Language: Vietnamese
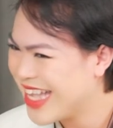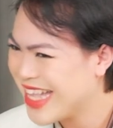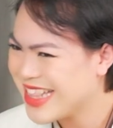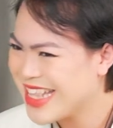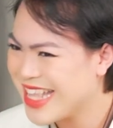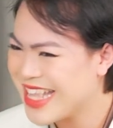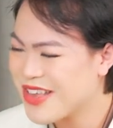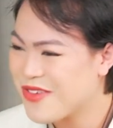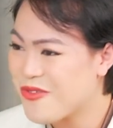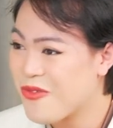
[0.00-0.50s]

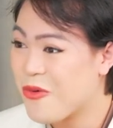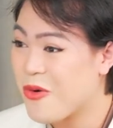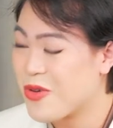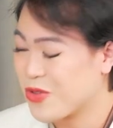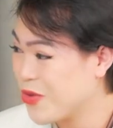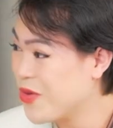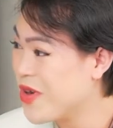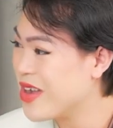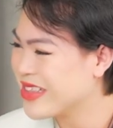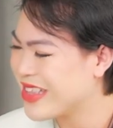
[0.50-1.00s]
nên của, của
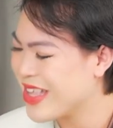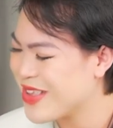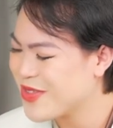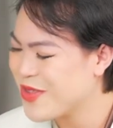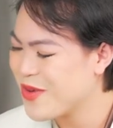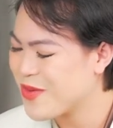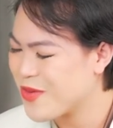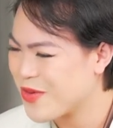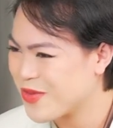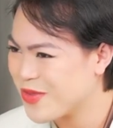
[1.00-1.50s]
xu hướng tính
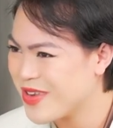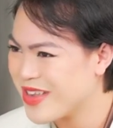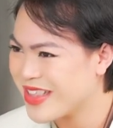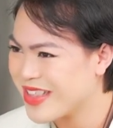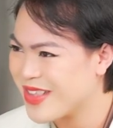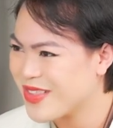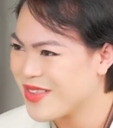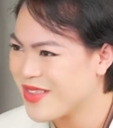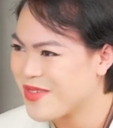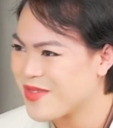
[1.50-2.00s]
dục của xu hướng
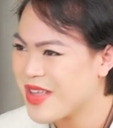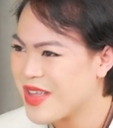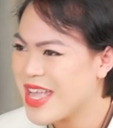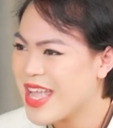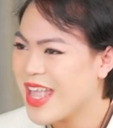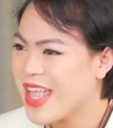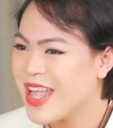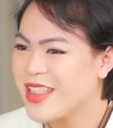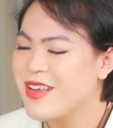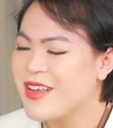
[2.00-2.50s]
tính dục
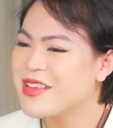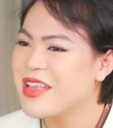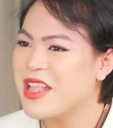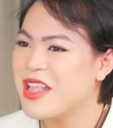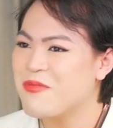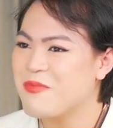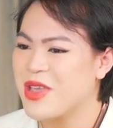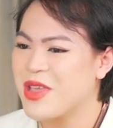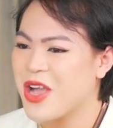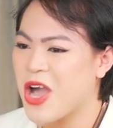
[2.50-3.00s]
nên đương nhiên
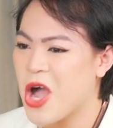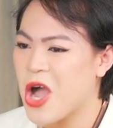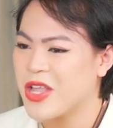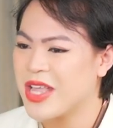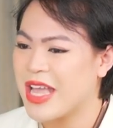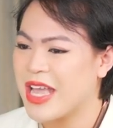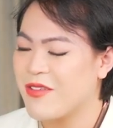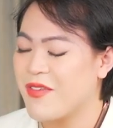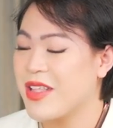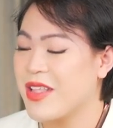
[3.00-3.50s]
là mình có
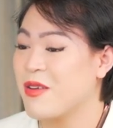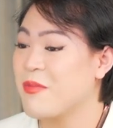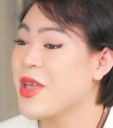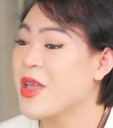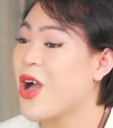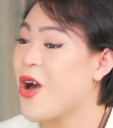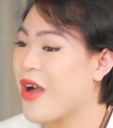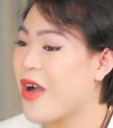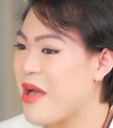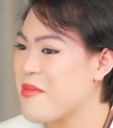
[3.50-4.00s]
những cái phản ứng
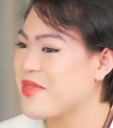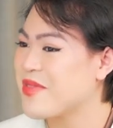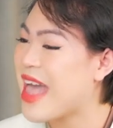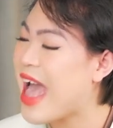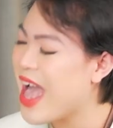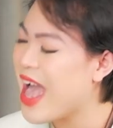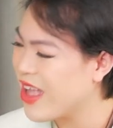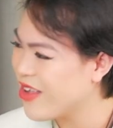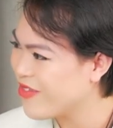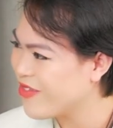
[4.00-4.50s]
mình có cảm
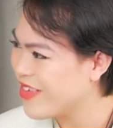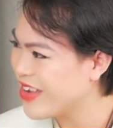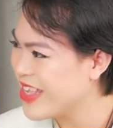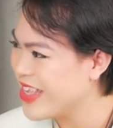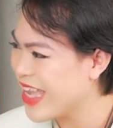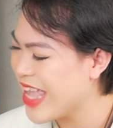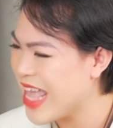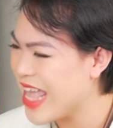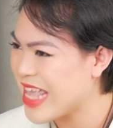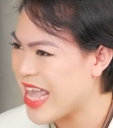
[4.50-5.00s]
giác với
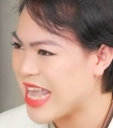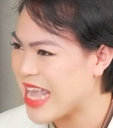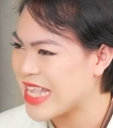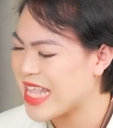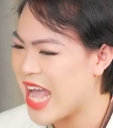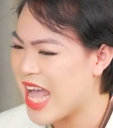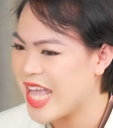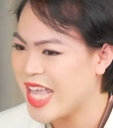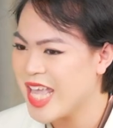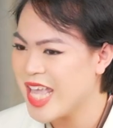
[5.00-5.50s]
những cái hình ảnh
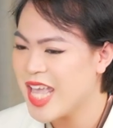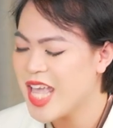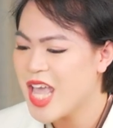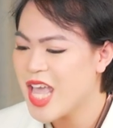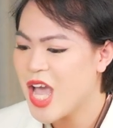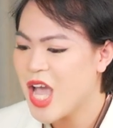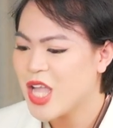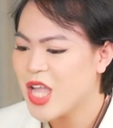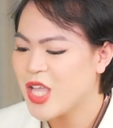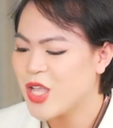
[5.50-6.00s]
đấy
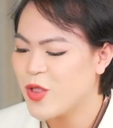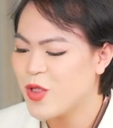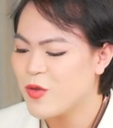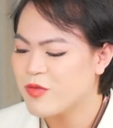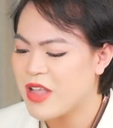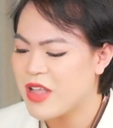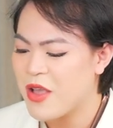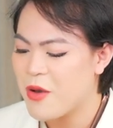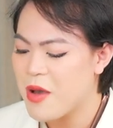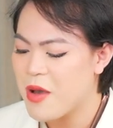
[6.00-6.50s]
thì
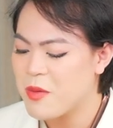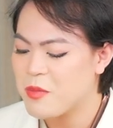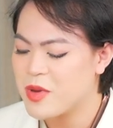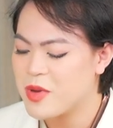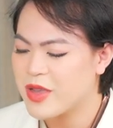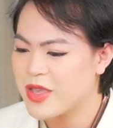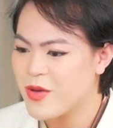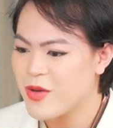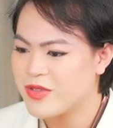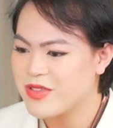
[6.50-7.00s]
lúc đấy hoàng
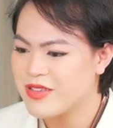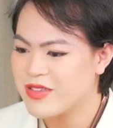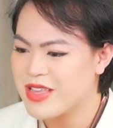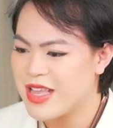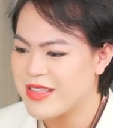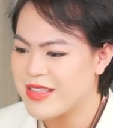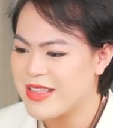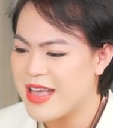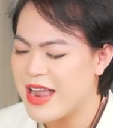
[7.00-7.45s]
mới kiểu chợt nhận